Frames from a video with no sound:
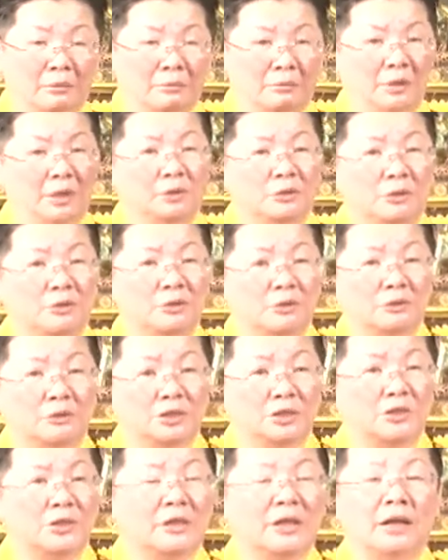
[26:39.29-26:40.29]
没有这种
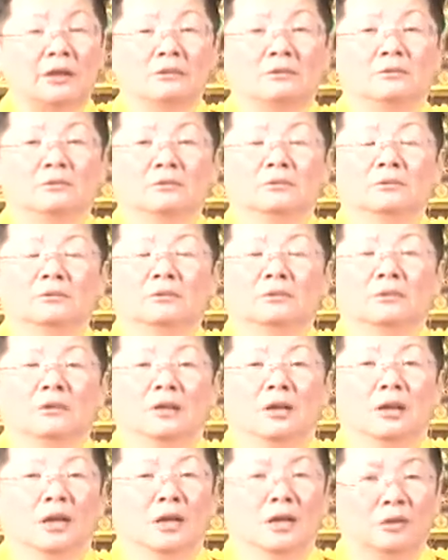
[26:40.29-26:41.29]
心量。
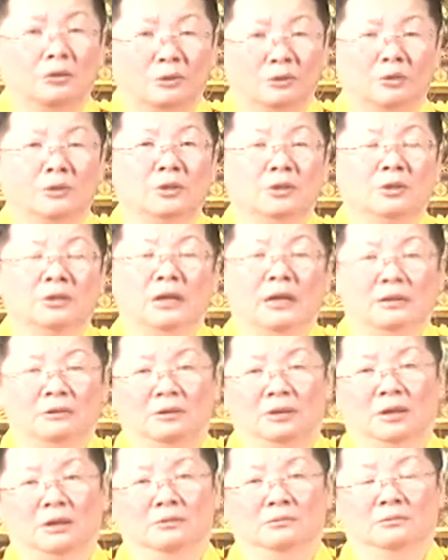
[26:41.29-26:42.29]
很困
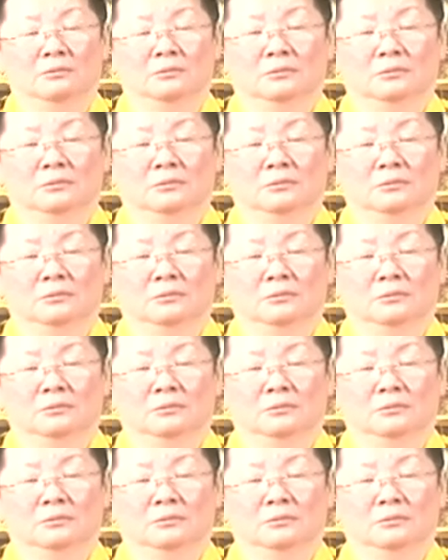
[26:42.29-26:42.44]
难呐，